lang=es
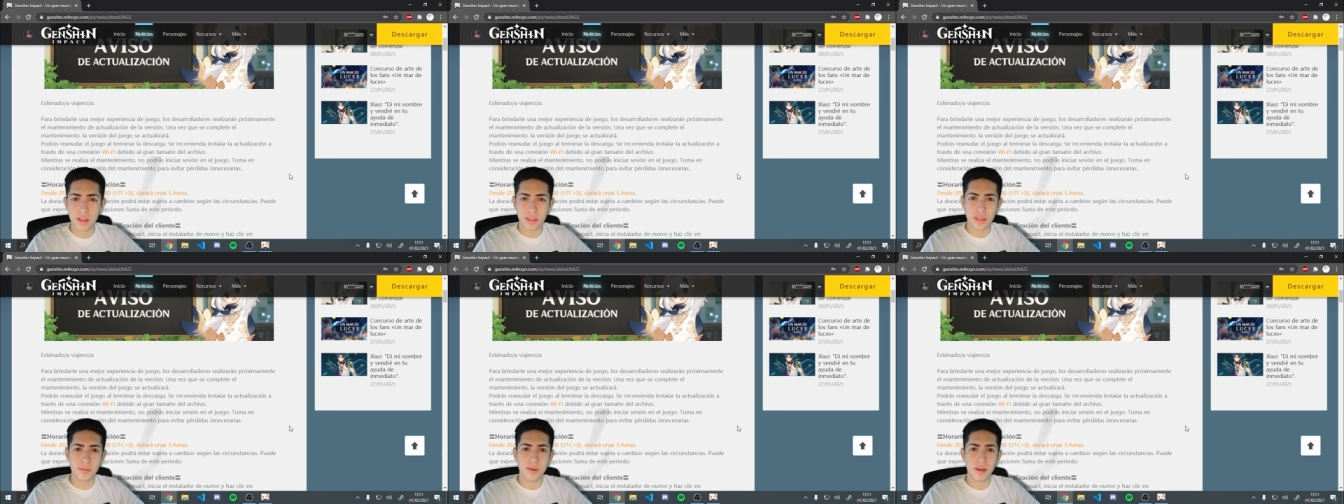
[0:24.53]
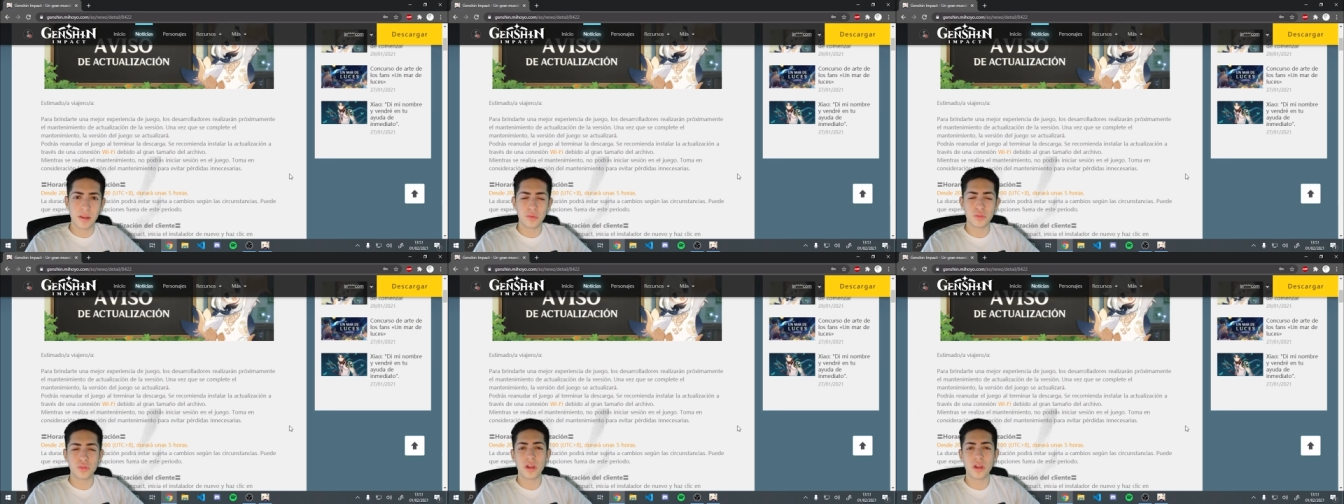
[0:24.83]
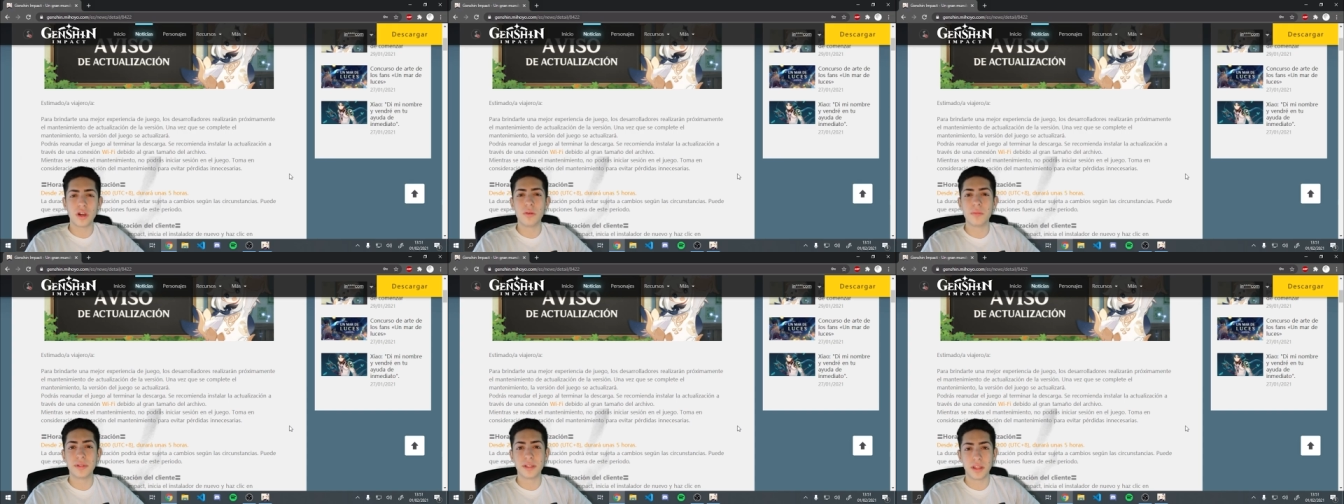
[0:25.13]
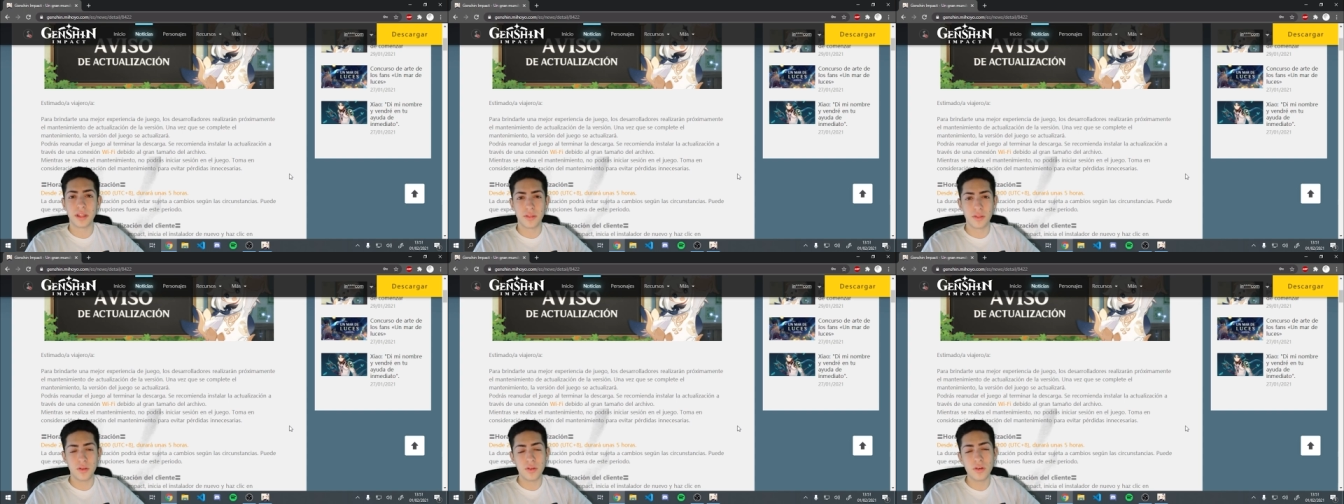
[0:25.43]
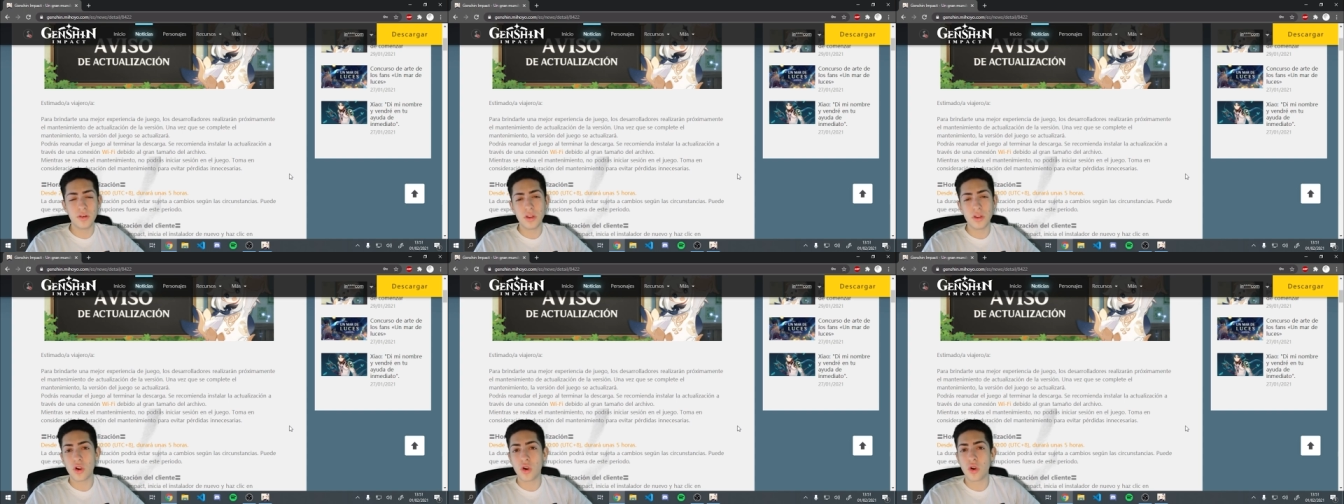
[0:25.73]
recibiremos una
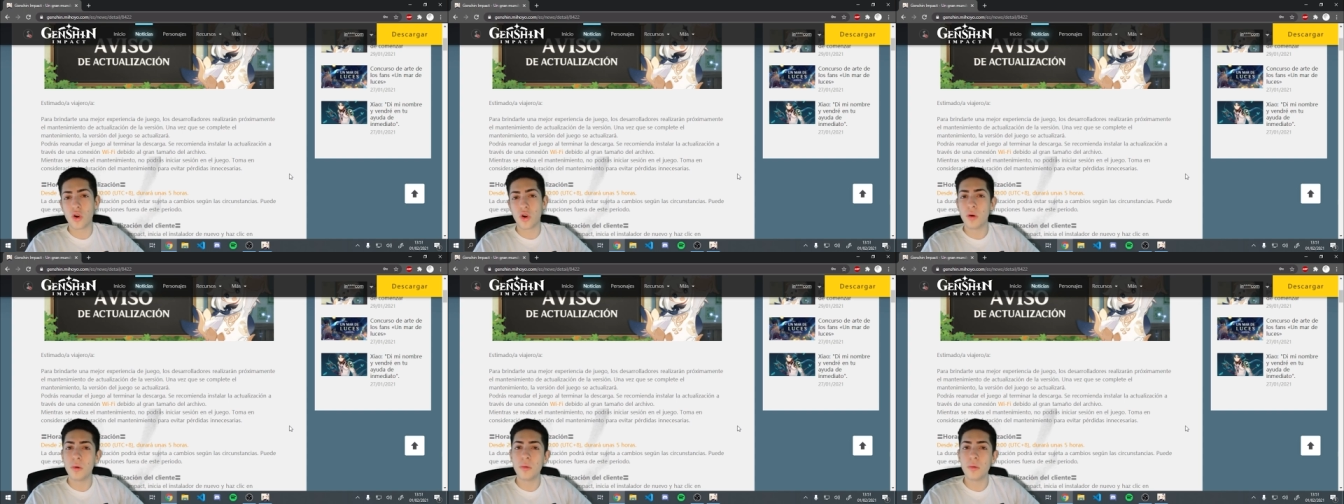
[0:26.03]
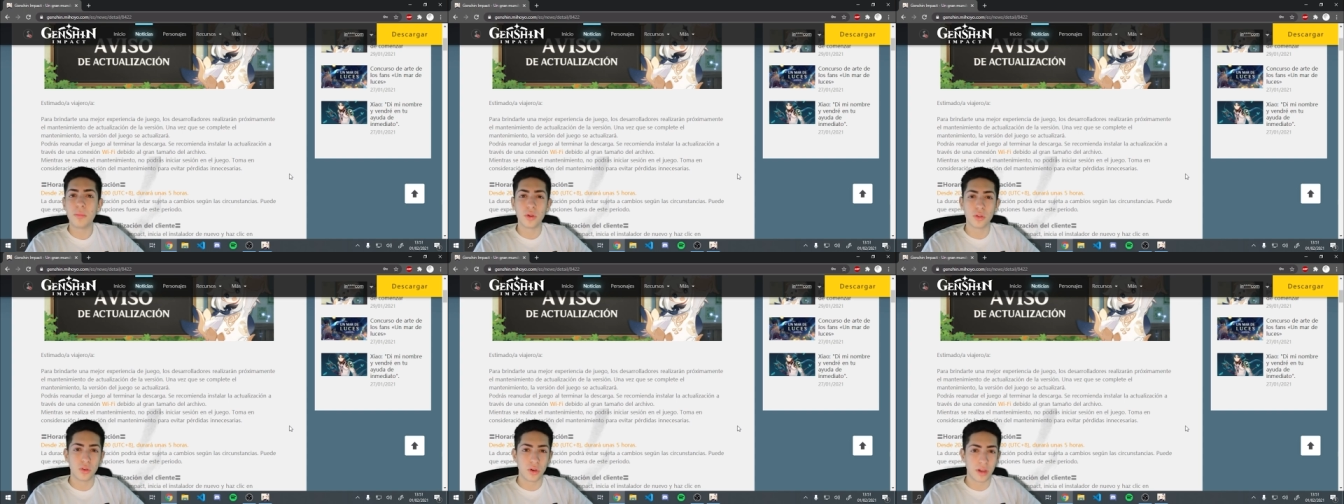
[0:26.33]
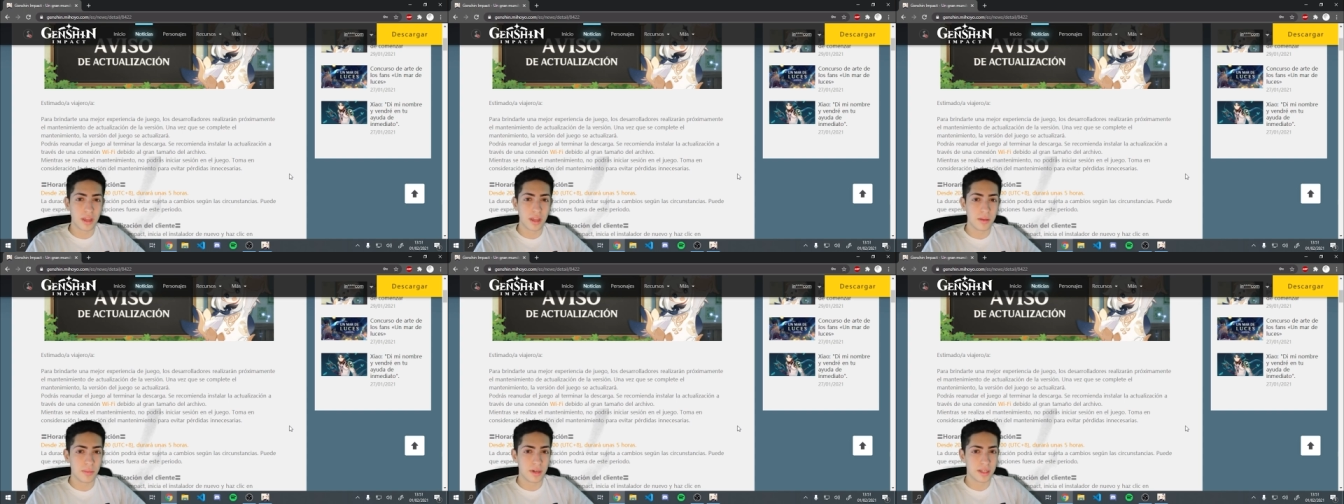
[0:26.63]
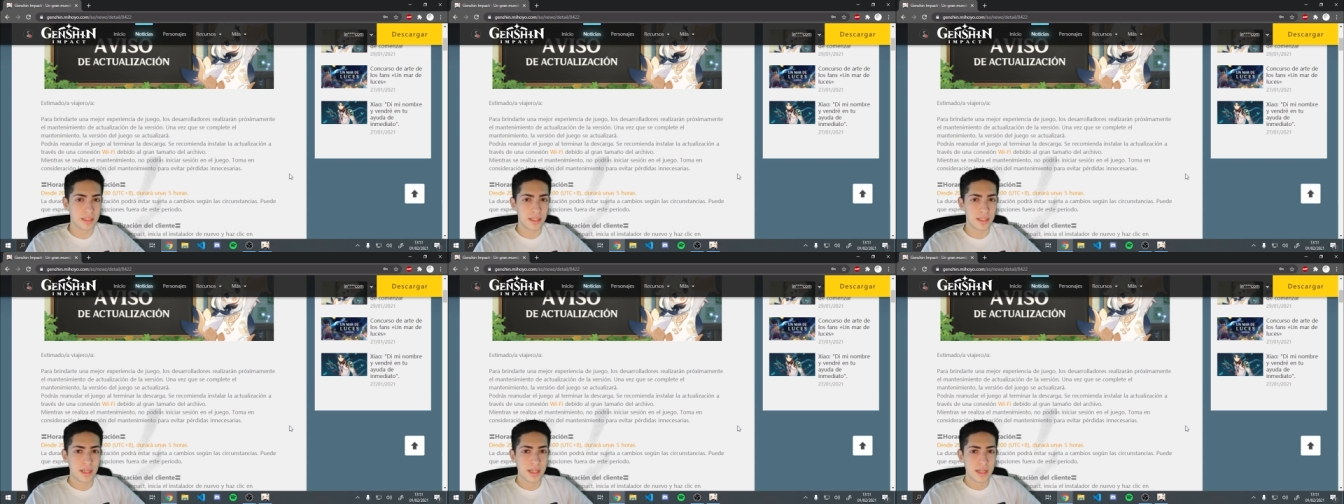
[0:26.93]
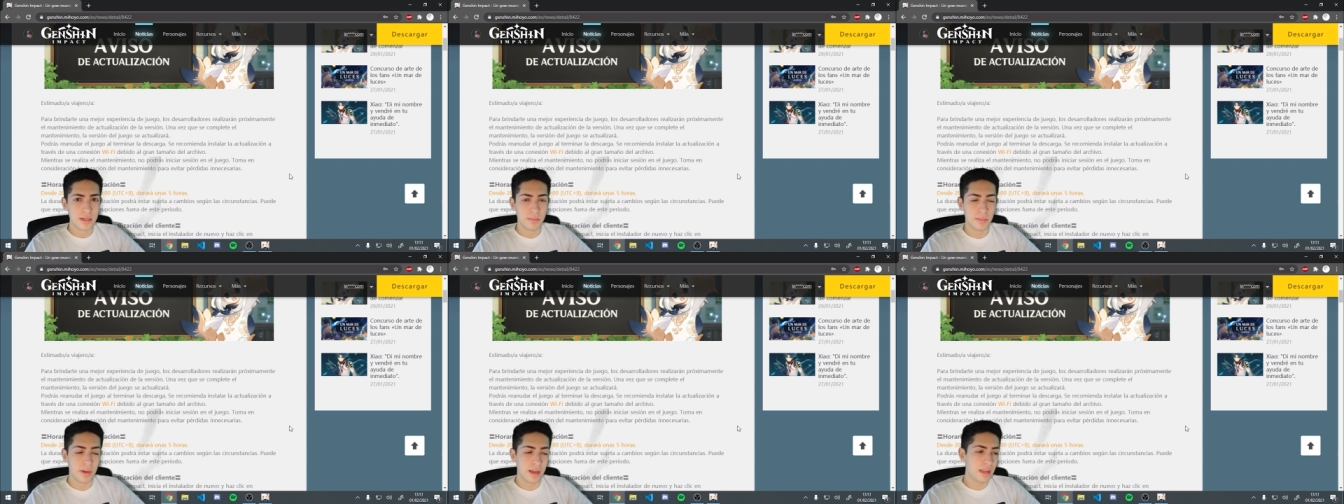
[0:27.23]
compensación como protogemas,
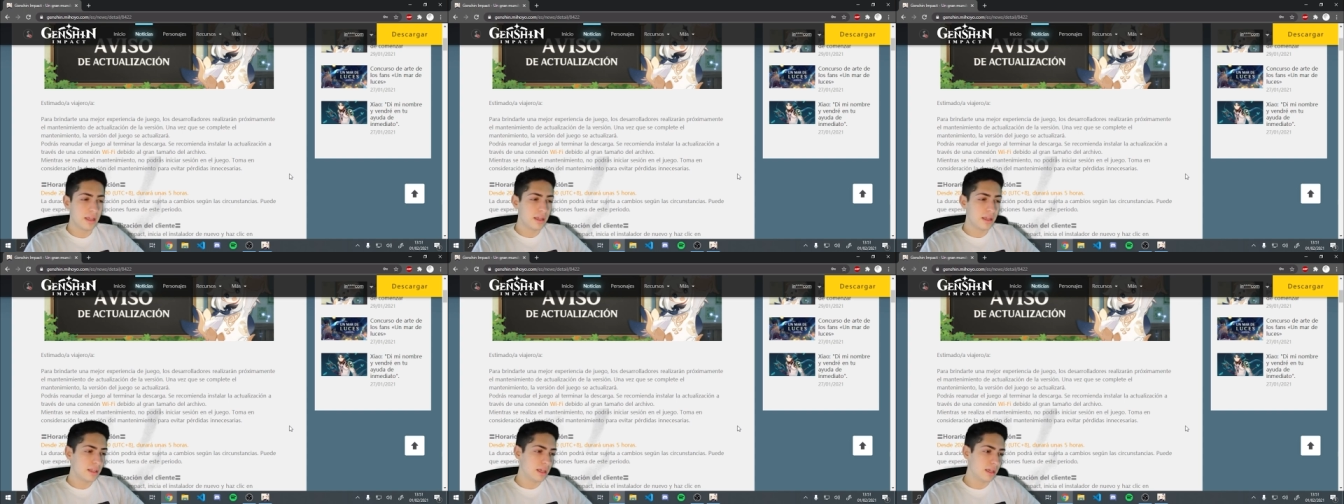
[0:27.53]
¿vale?